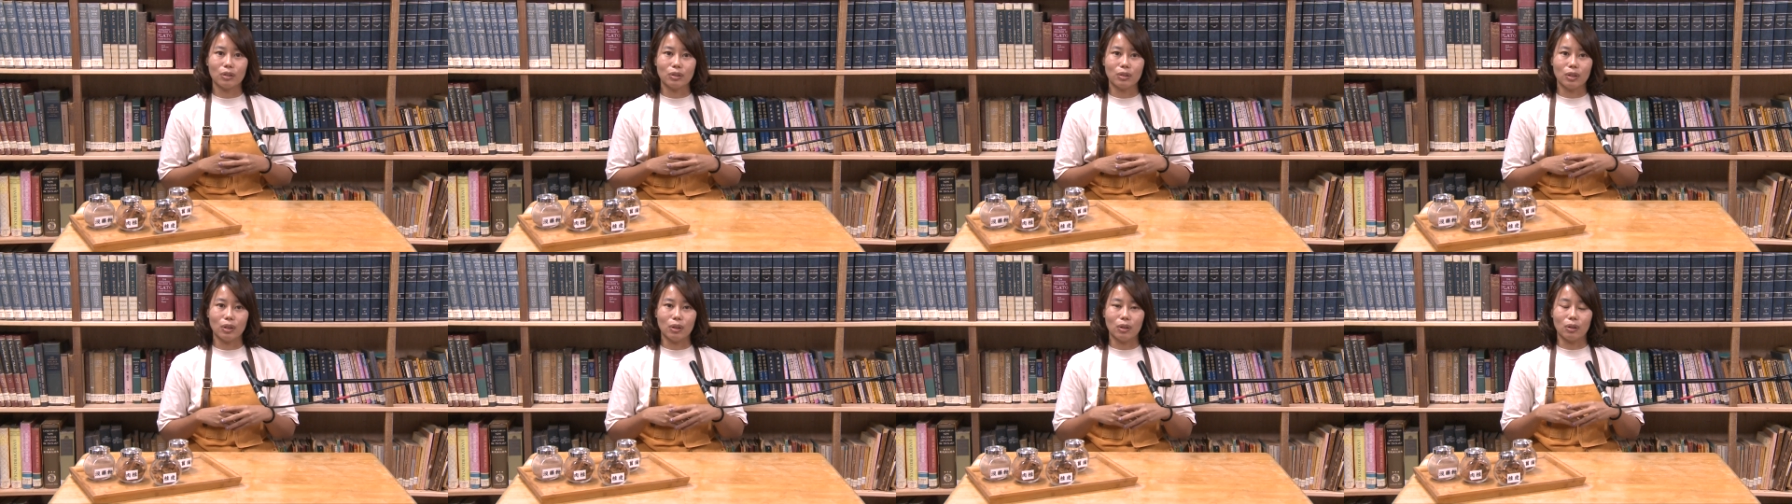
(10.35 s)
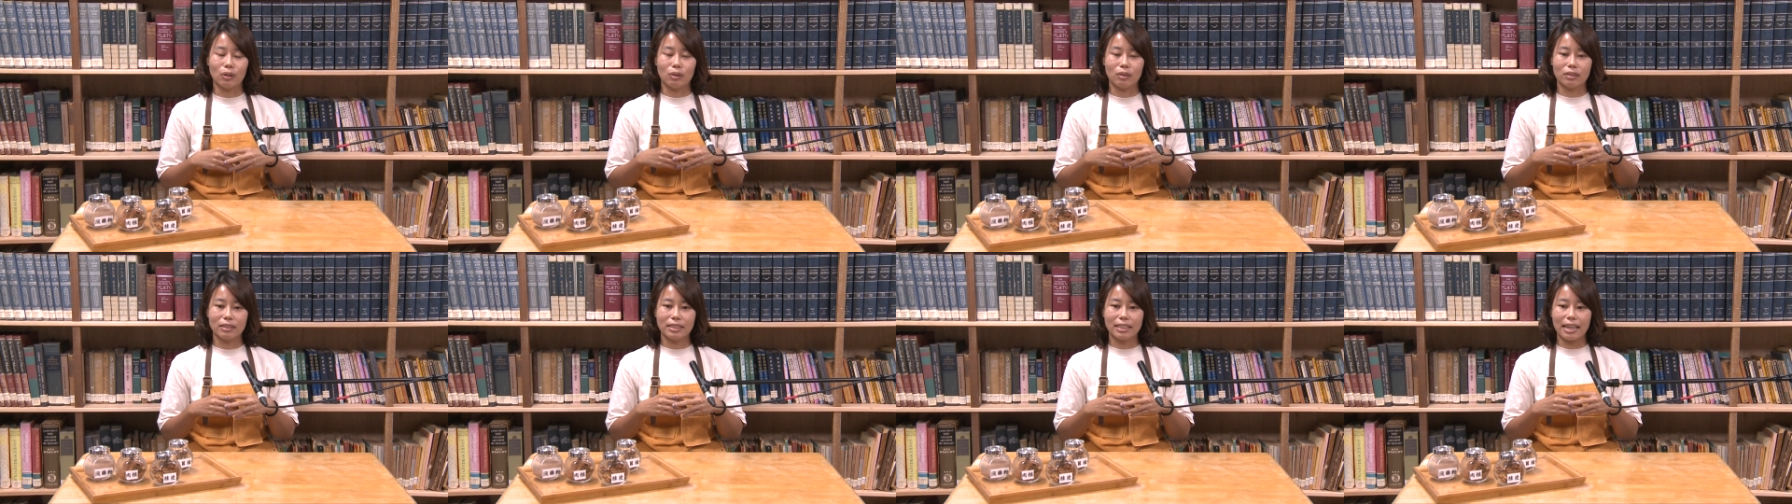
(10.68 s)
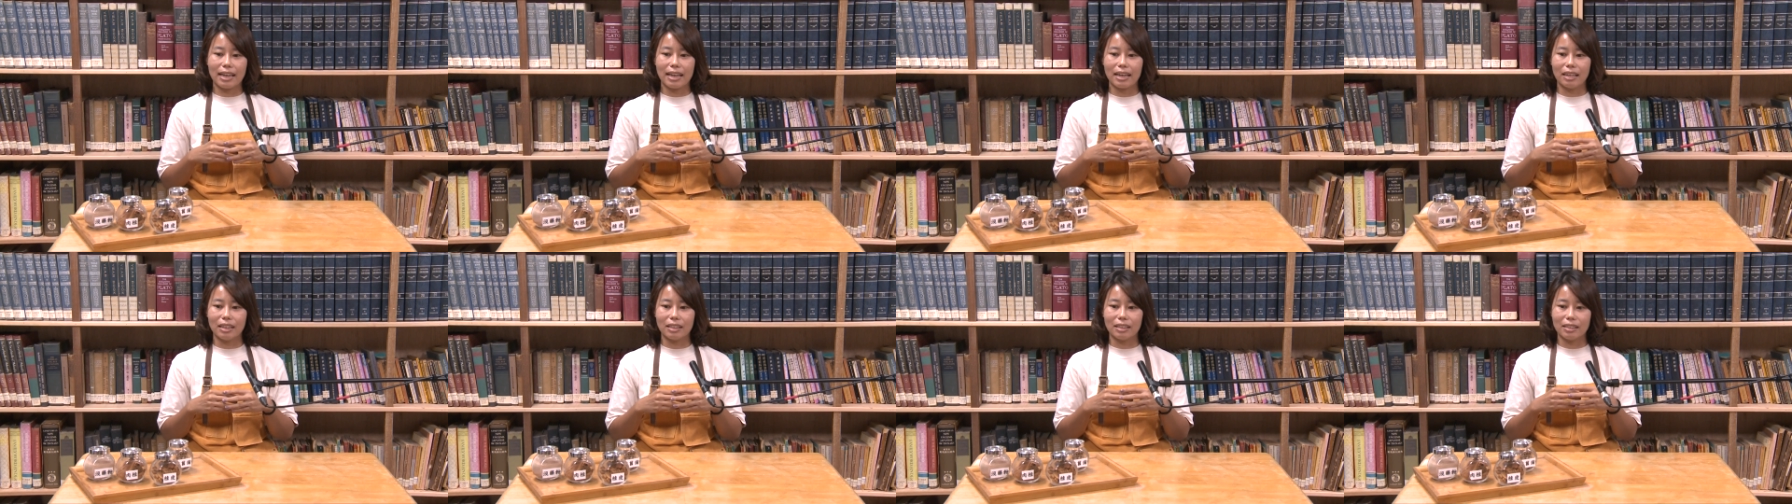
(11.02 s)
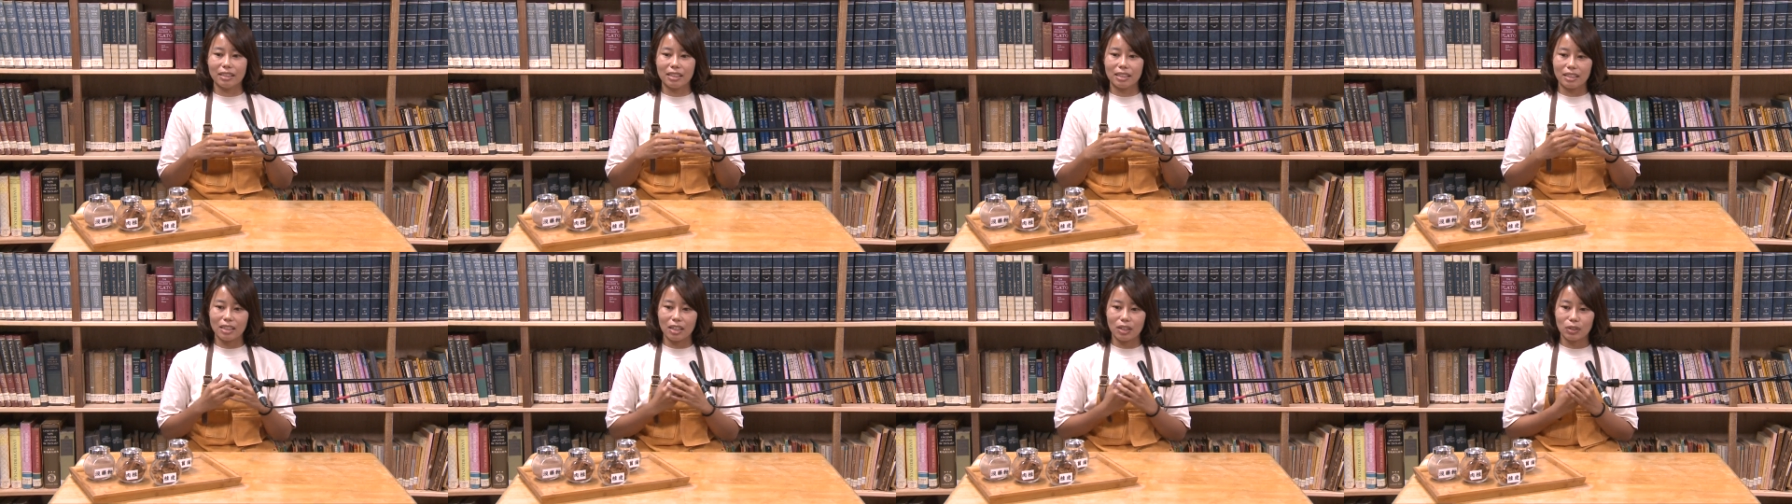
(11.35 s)
有在
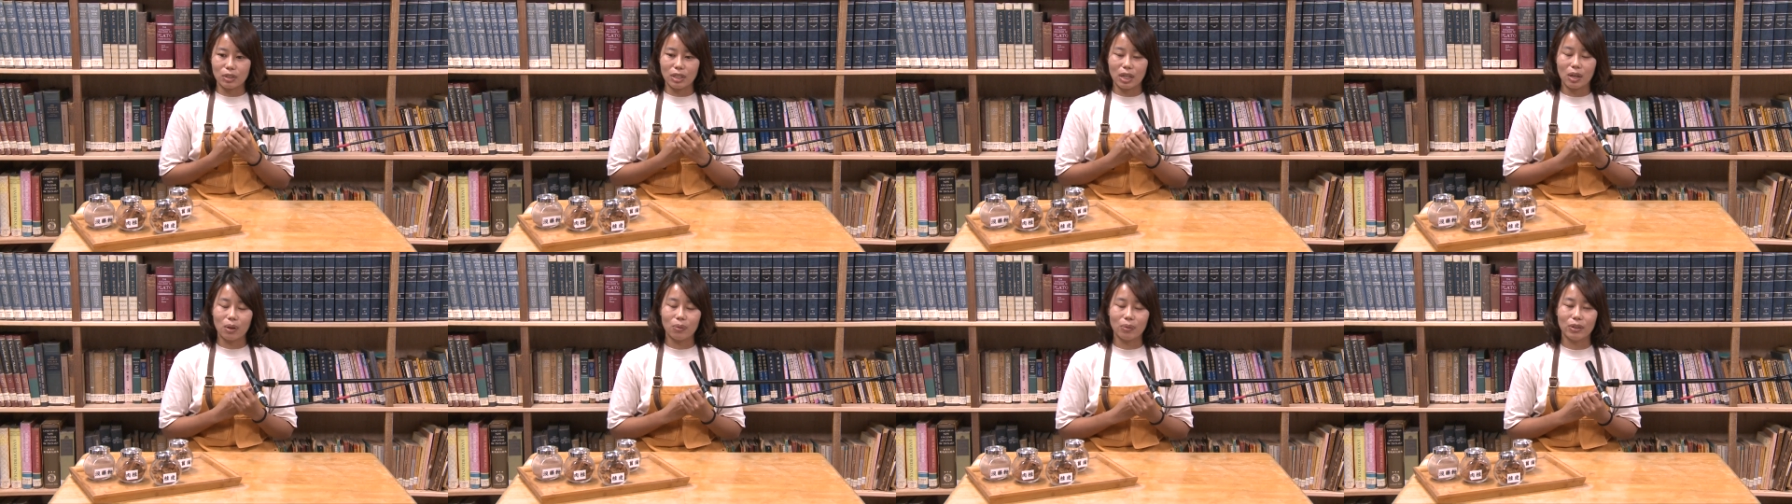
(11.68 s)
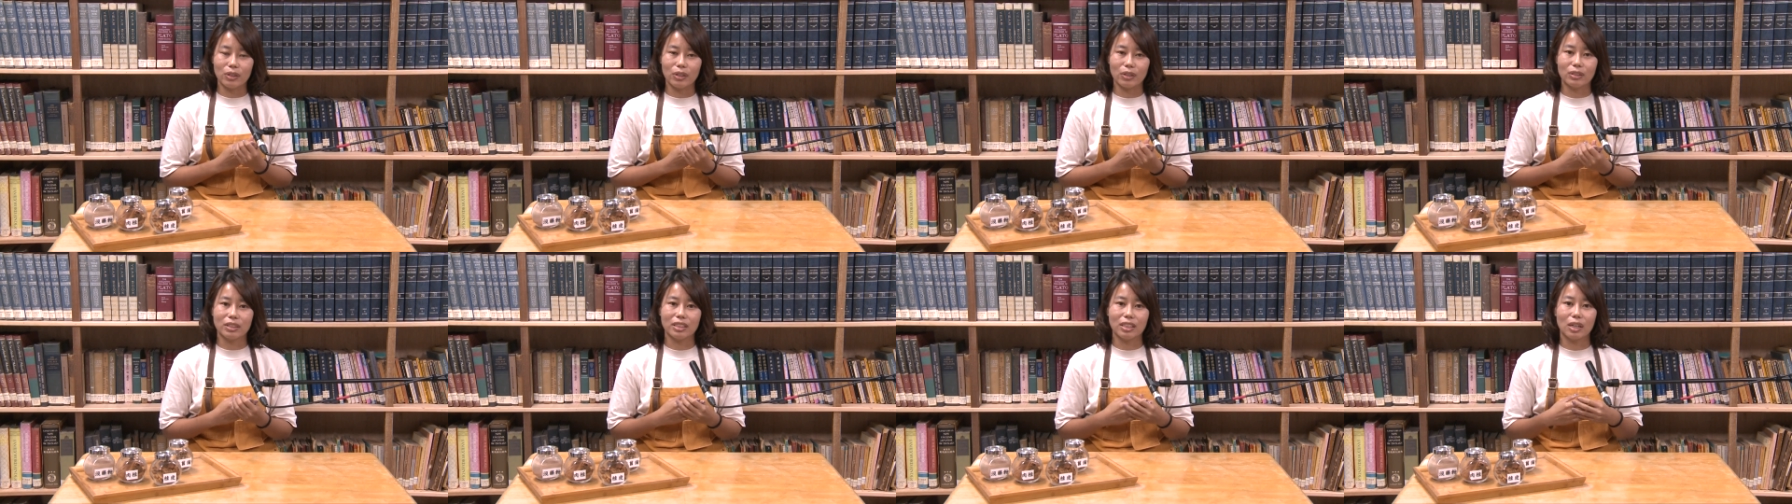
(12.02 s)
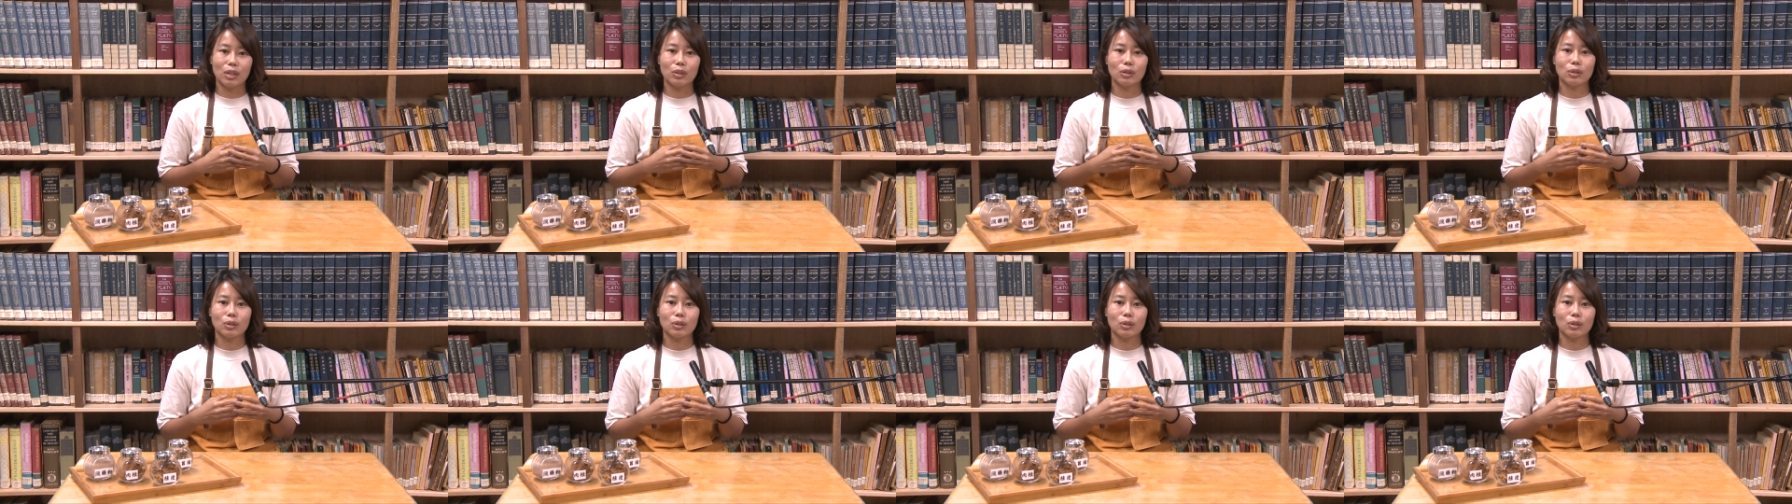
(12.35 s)
天桥教会有教